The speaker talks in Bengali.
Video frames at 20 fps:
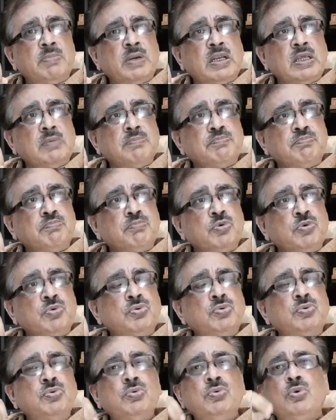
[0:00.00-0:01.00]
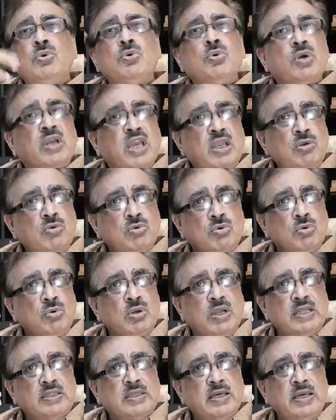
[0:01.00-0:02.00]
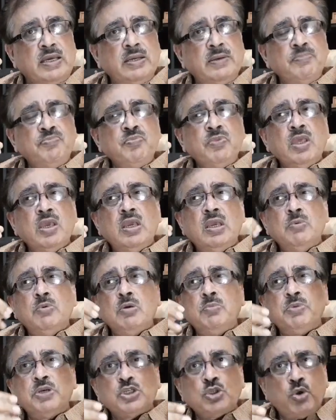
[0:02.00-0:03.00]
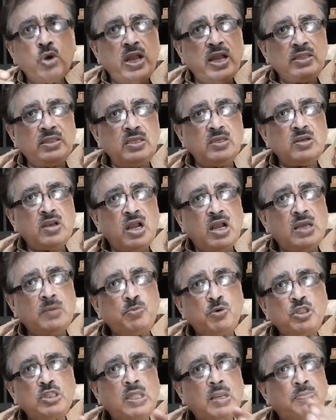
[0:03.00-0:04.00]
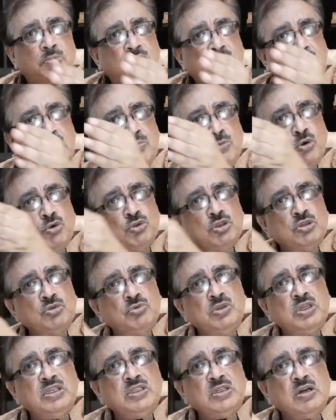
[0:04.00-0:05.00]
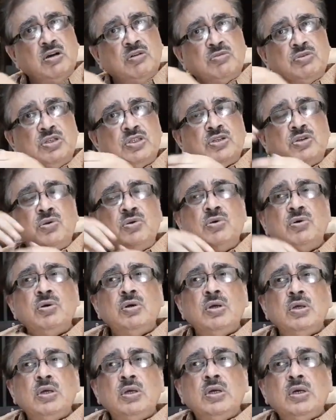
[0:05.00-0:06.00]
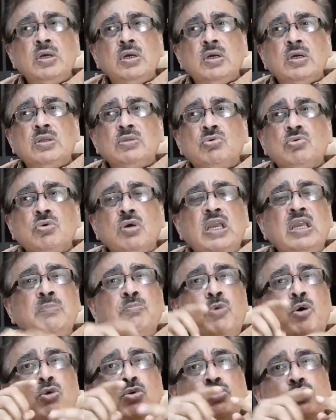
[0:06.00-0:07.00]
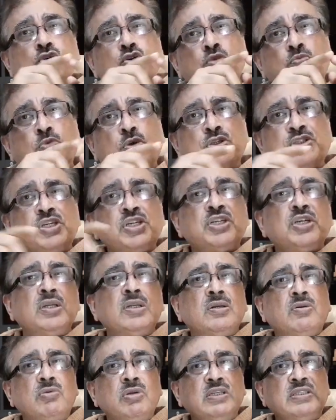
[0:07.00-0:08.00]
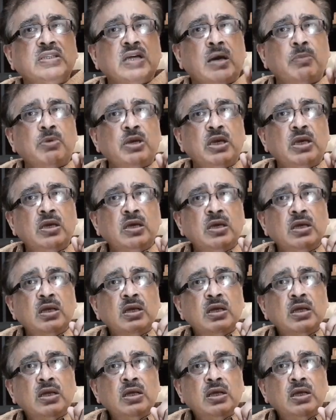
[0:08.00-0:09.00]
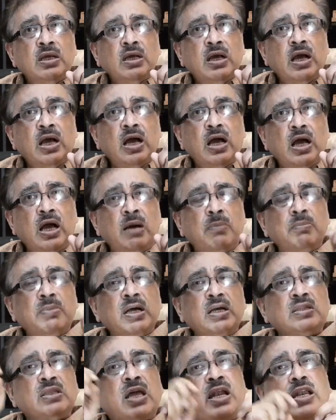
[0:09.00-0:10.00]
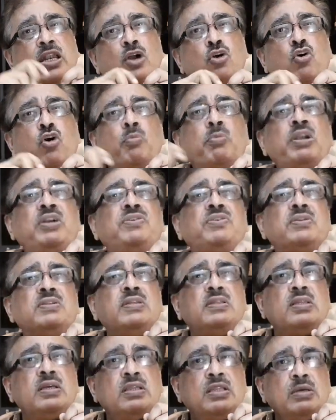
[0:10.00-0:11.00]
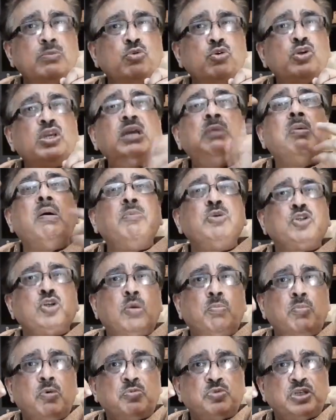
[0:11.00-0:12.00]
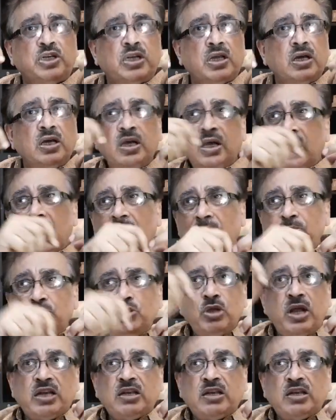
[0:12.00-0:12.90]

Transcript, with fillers: মানে বহু লোক এলো কলকাতায় এবং বেশ কয়েকদিন রাখার পরে তারপর তার মরদেহ নিয়ে যাওয়া হয়েছিল তো এই মরদেহ প্রসেশন করে যাবে আমরা তার একটা কমেন্ট্রি দিতে দেব কিভাবে সম্ভব সেটা আমি তো